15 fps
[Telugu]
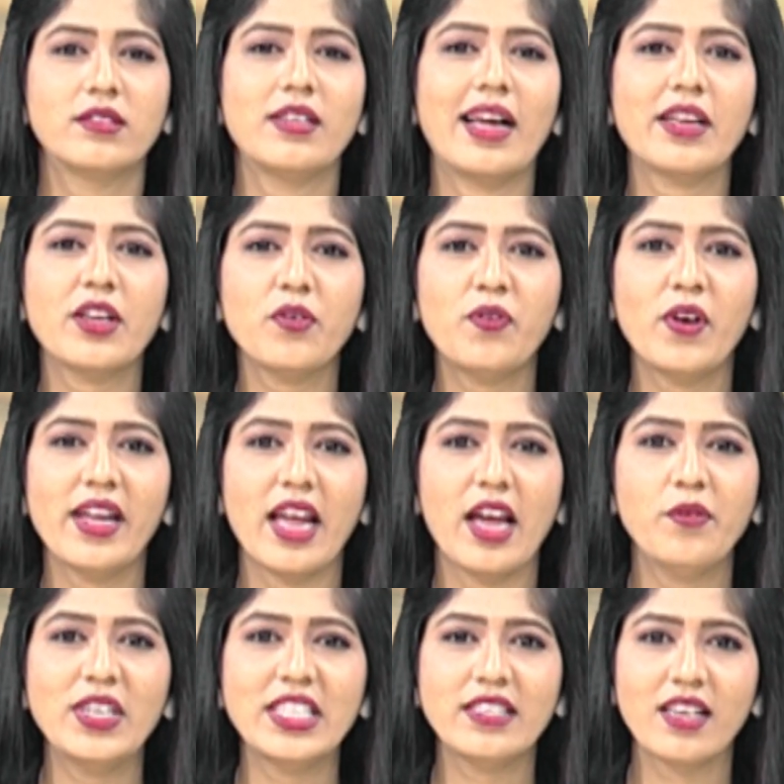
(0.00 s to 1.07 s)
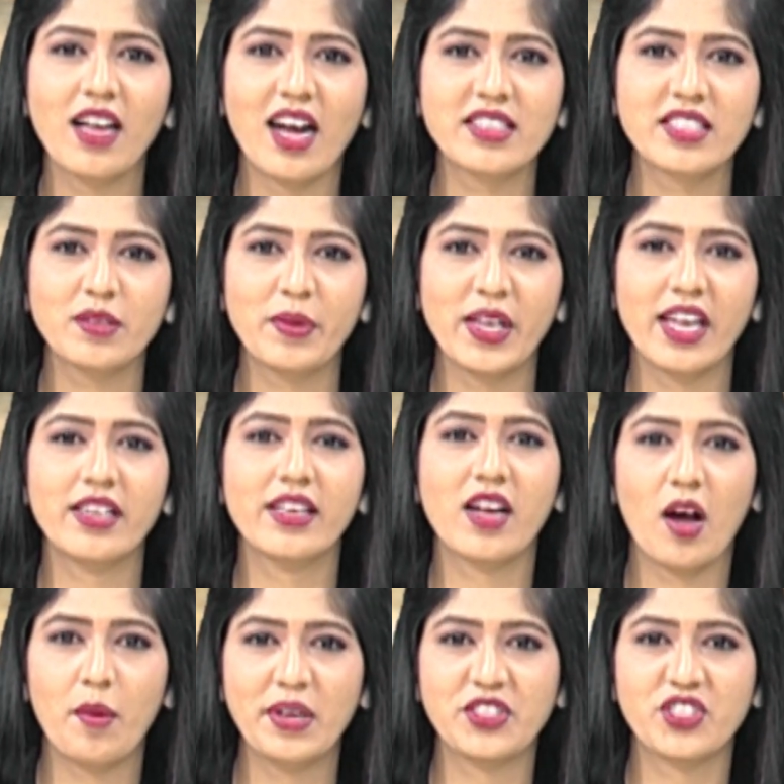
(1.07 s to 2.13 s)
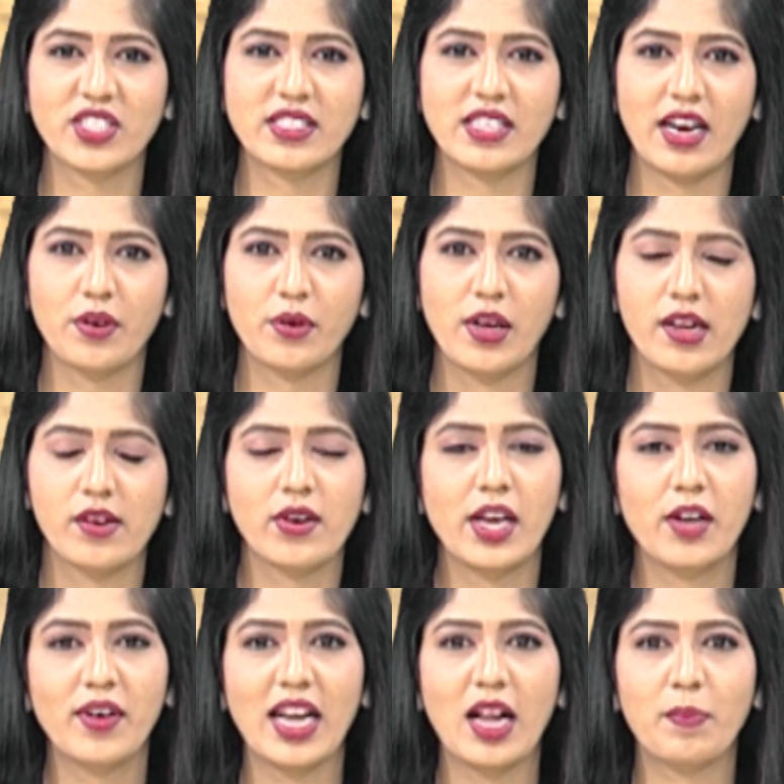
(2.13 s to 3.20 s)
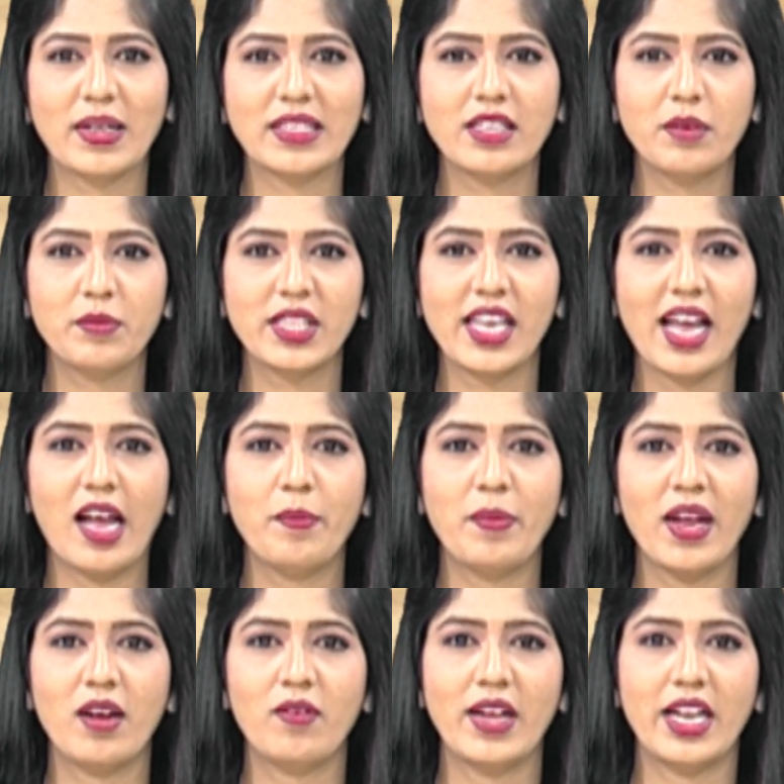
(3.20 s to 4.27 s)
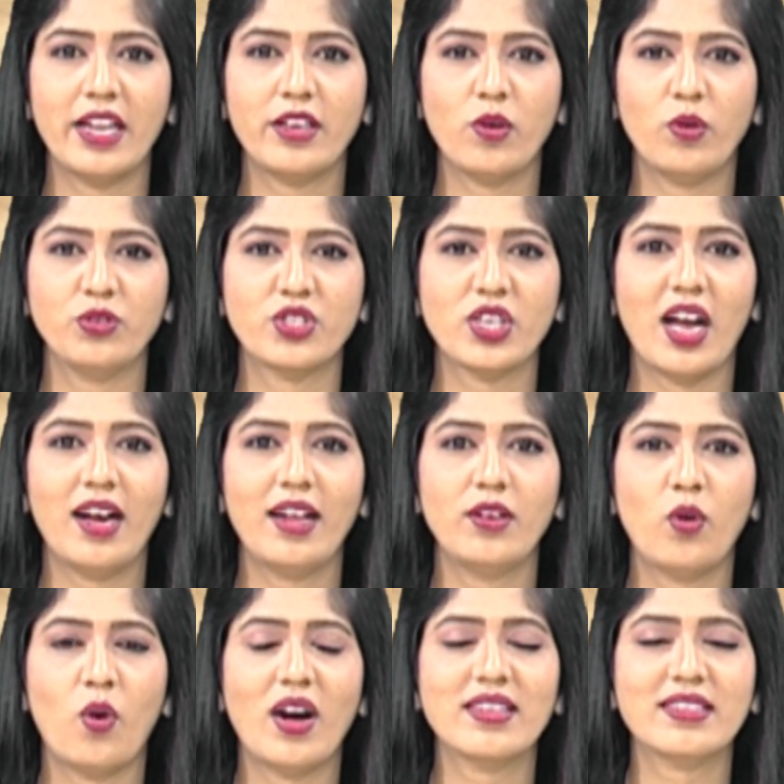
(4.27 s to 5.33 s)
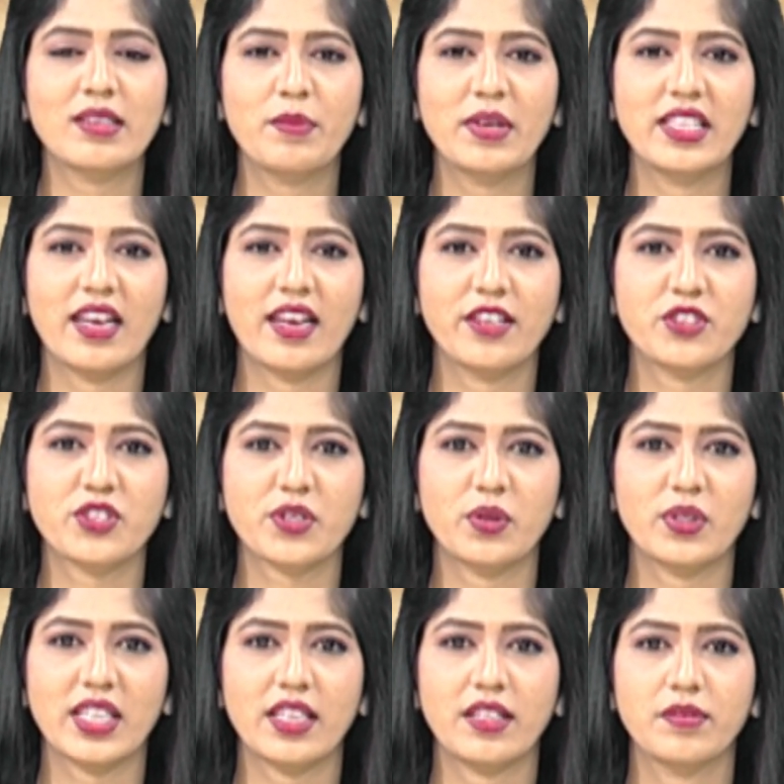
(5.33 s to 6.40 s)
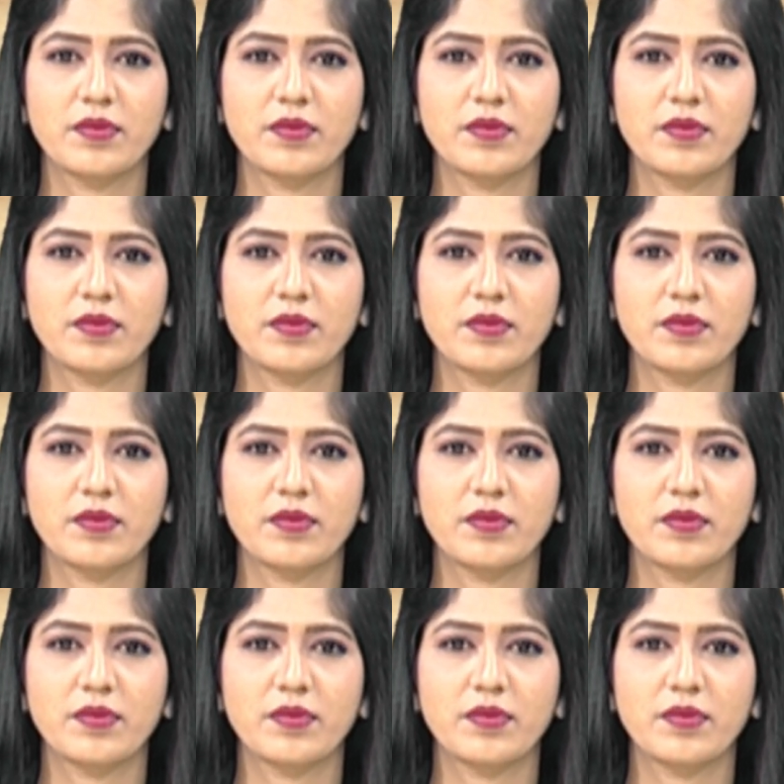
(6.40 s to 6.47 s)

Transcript: థ్యాంక్ యూ ఫర్ ఎవ్రీథింగ్ ఆర్సీబీ అని కామెంట్ చేశాడు రెండు వేల పద్దెనిమిది ఐపీఎల్ వేలంలో చాహల్ను ఆర్సీబీ దక్కించుకుంది